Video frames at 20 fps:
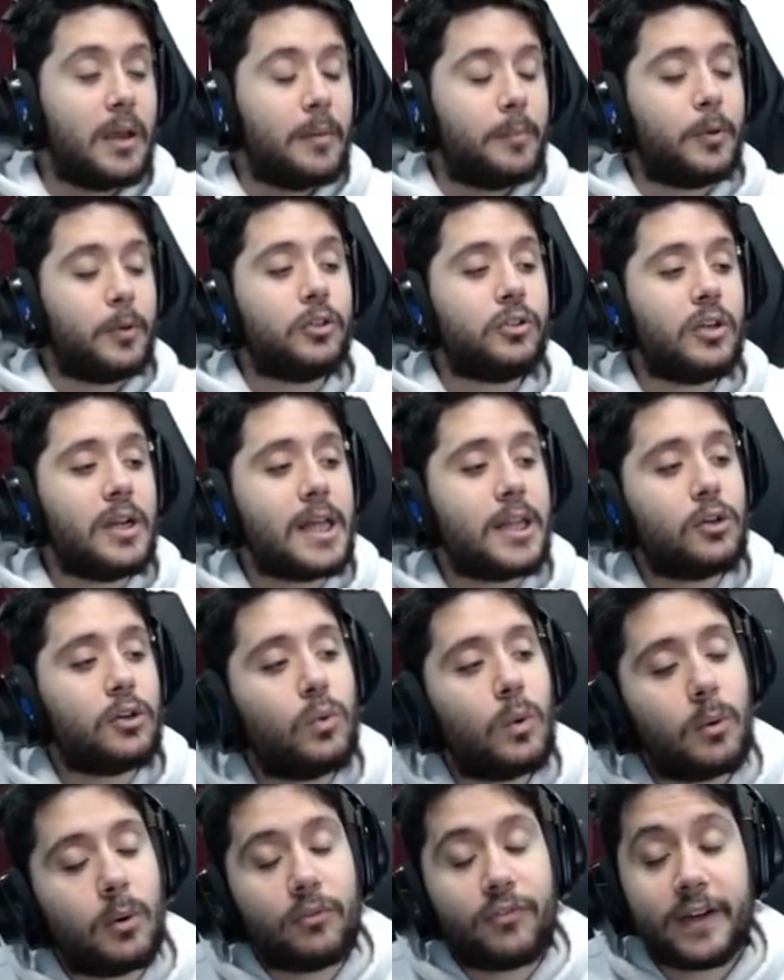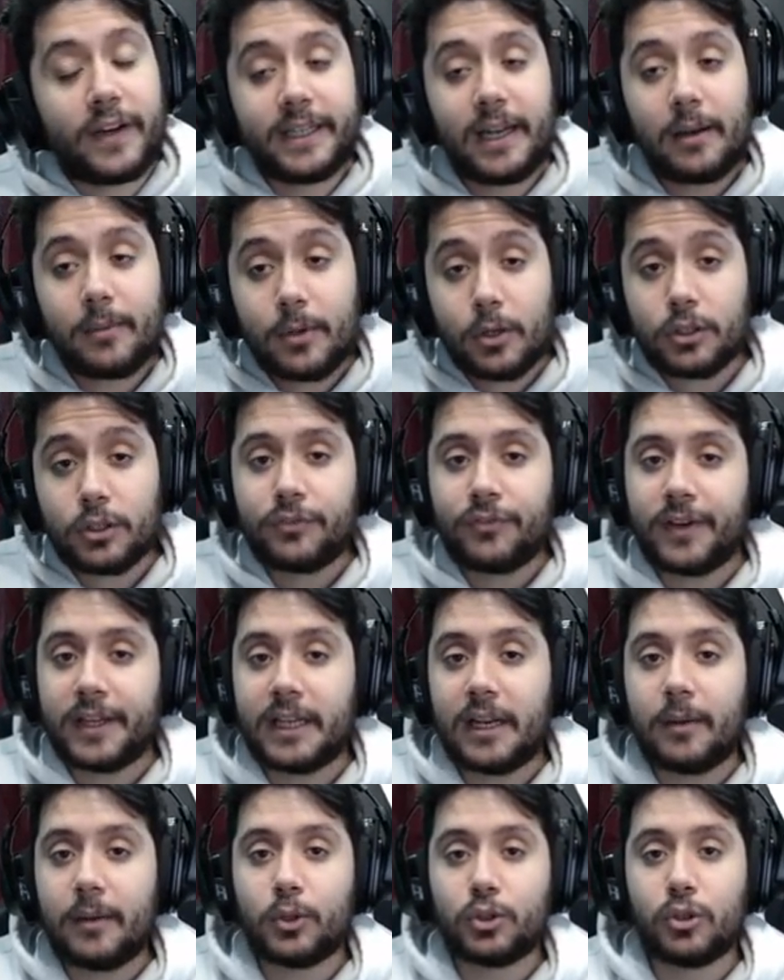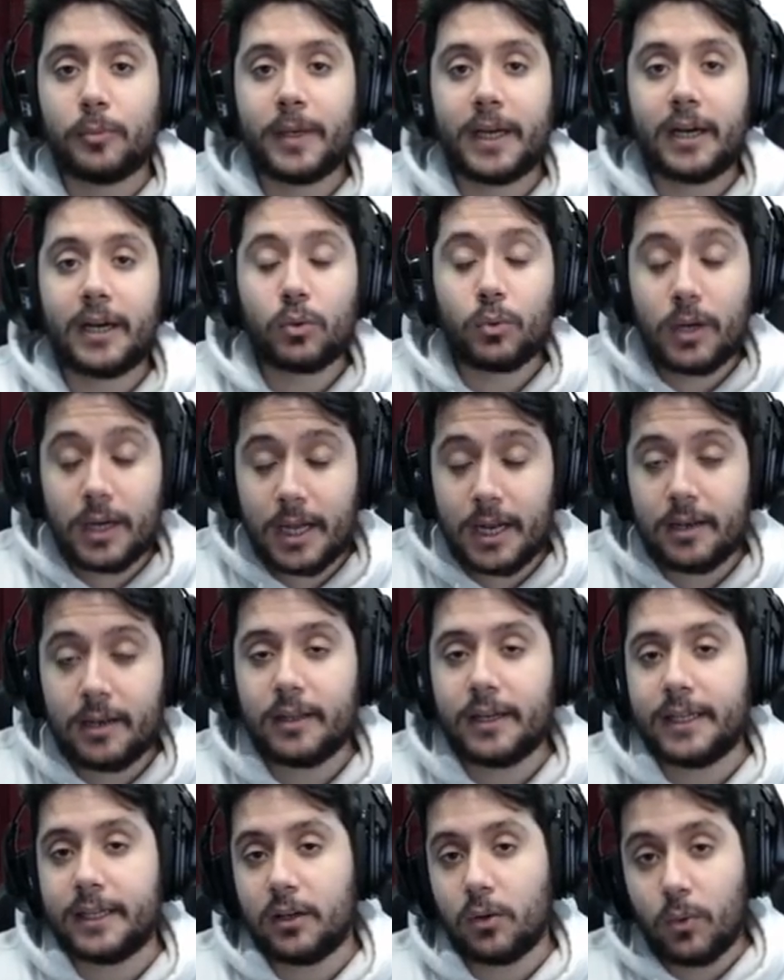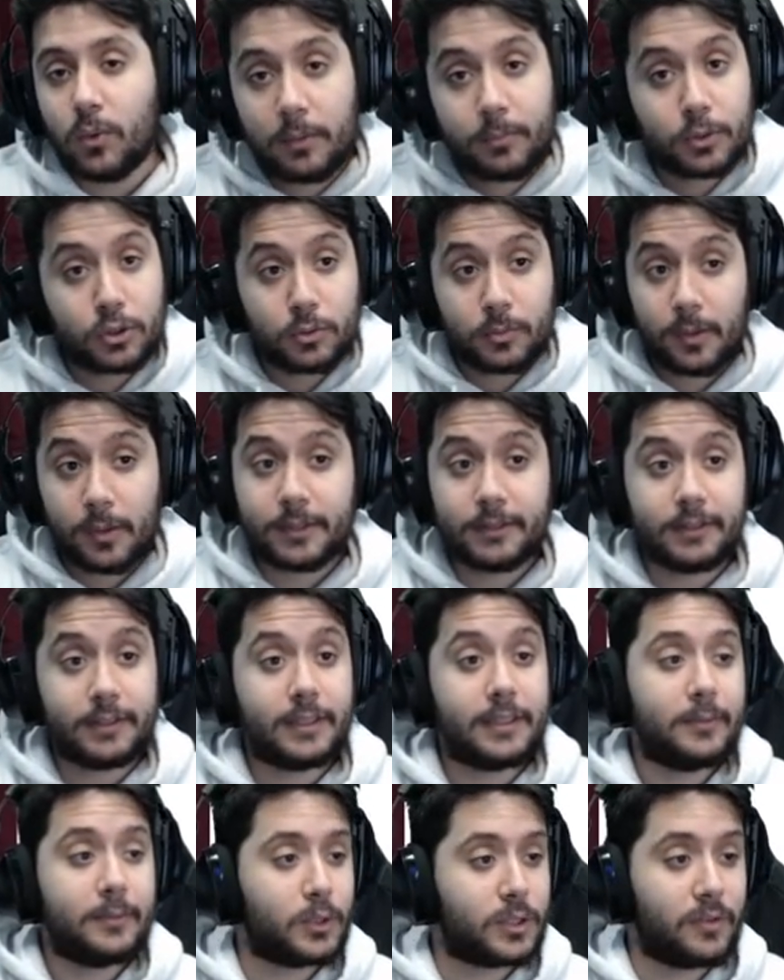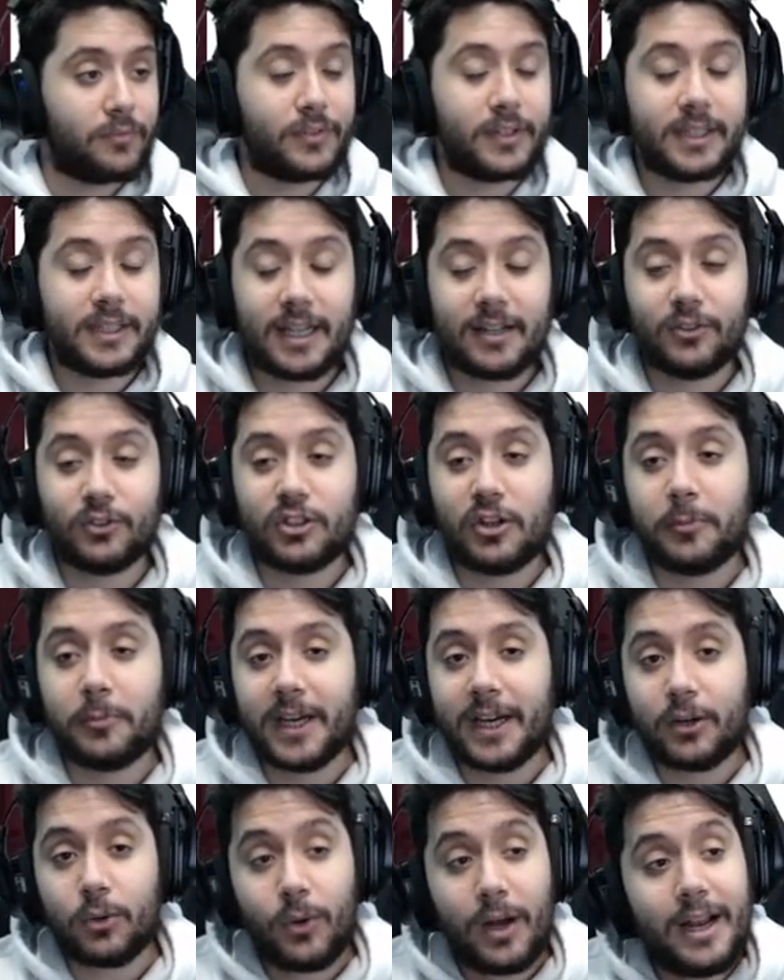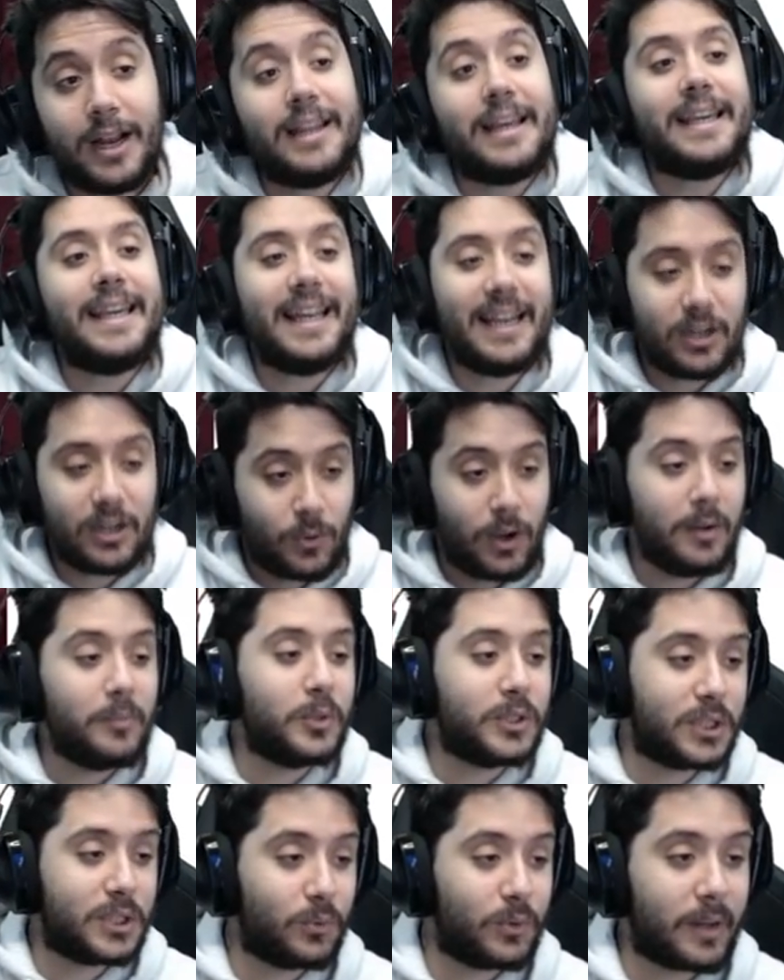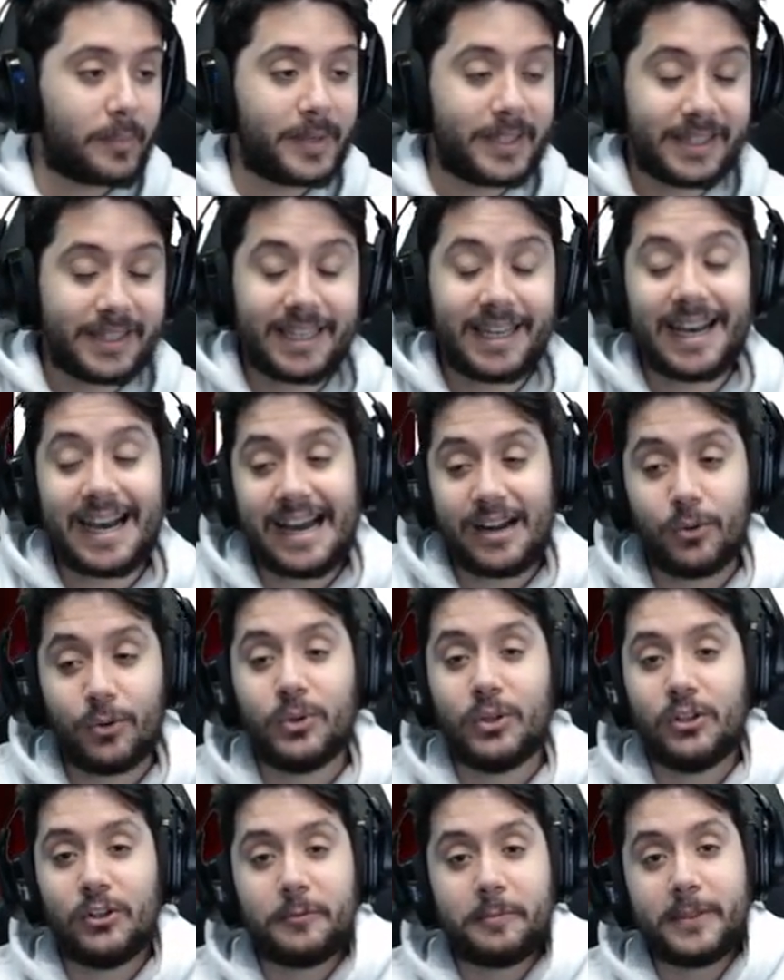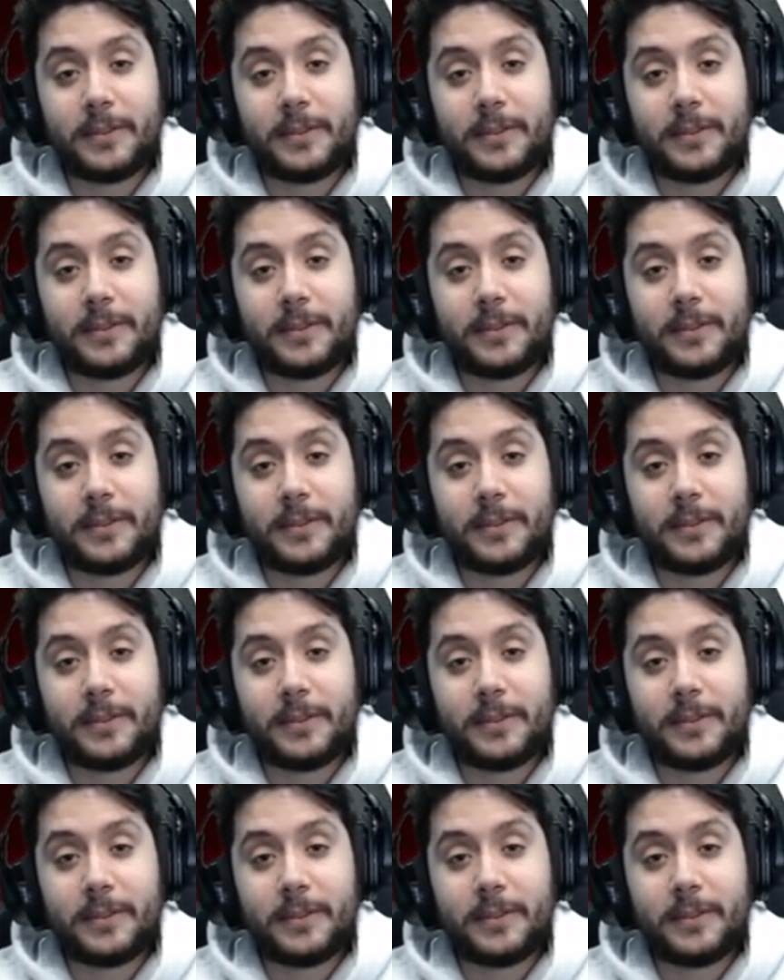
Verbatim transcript: Por otro lado, un nuevo Final Boss, Final Boss Omega Rugal, en el cual pues obviamente Tenemos que enfrentarnos a Omega Rugal y en el cual muy seguramente alguno de los